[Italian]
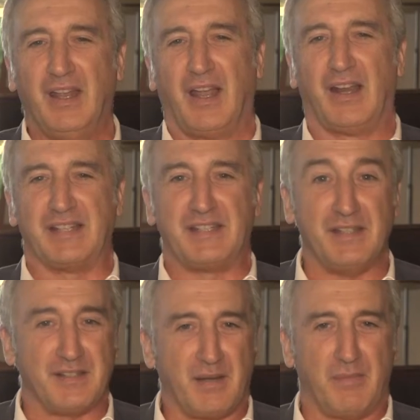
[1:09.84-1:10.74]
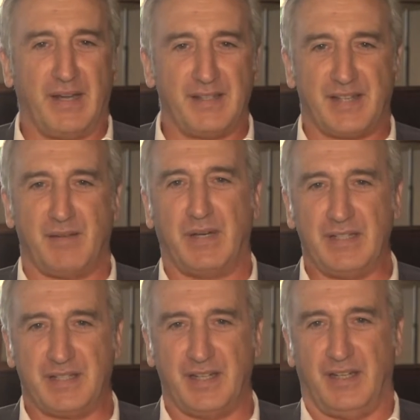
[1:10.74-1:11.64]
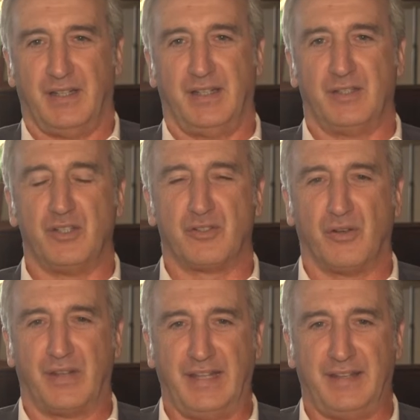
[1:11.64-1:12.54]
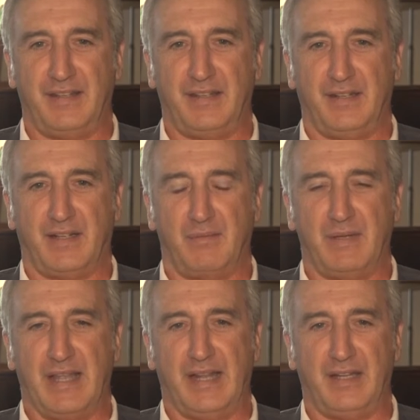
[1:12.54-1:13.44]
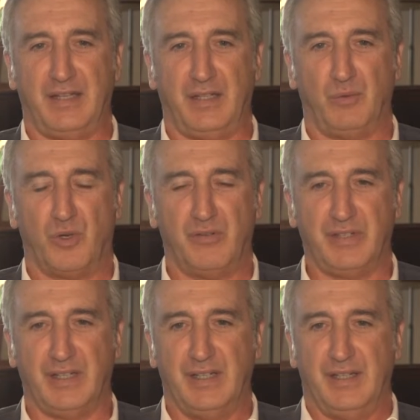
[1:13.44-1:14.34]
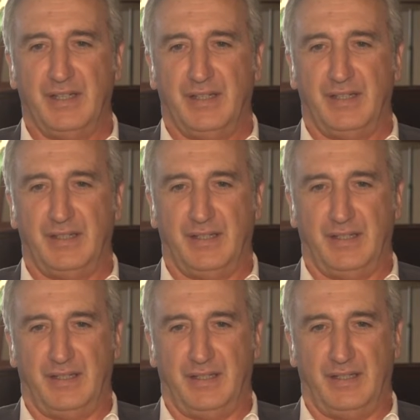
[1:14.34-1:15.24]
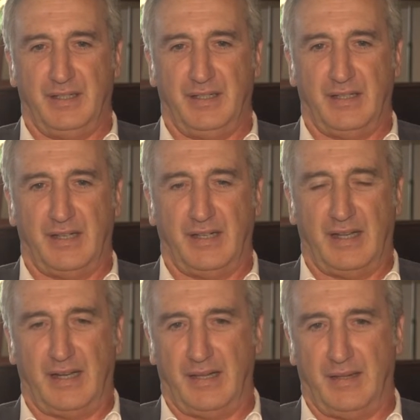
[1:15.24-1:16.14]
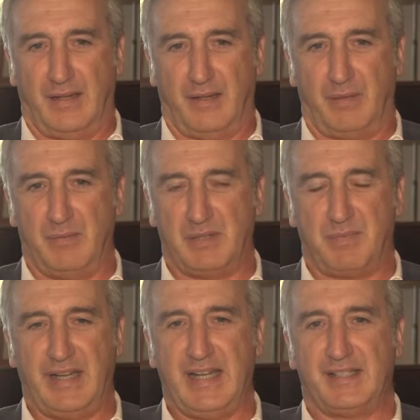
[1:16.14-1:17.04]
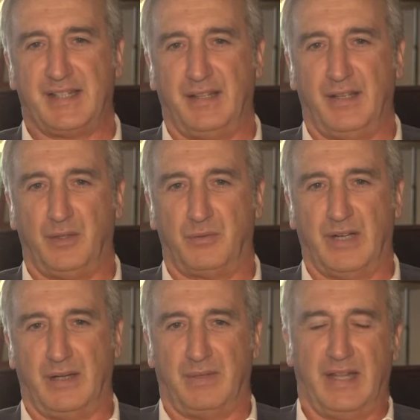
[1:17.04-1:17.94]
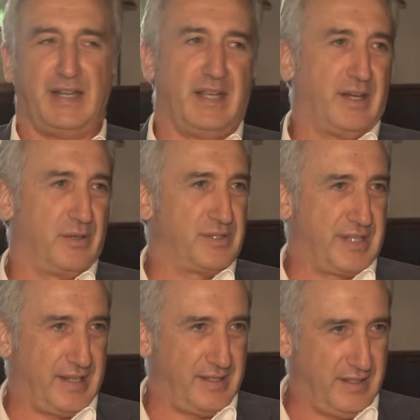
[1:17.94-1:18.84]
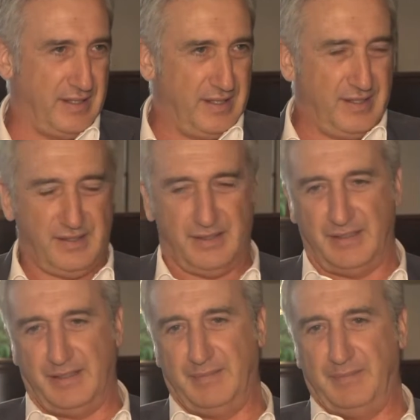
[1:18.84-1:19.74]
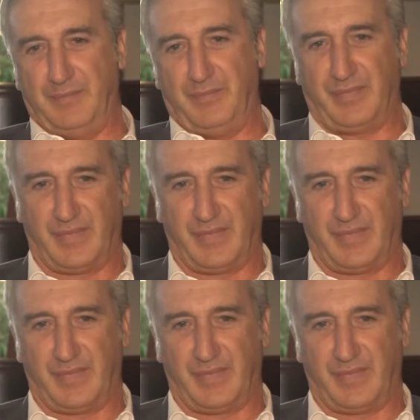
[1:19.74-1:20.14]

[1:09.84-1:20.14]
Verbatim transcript: Allora sì, sembra, sembra di sì, eh, ci sono tanti capitani nuovi eh, alla prima esperienza, addirittura capitani che erano stati ehm,